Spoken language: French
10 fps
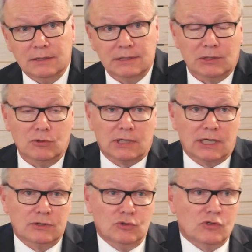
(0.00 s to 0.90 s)
C'est le
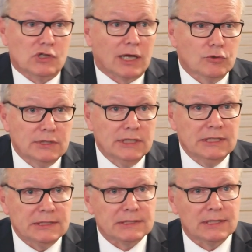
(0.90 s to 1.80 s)
cas de Charles
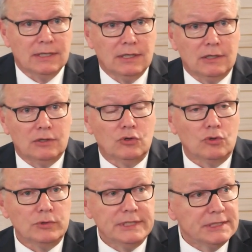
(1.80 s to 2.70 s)
X,
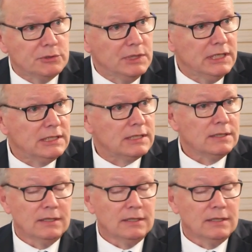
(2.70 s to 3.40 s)
de Louis XVIII,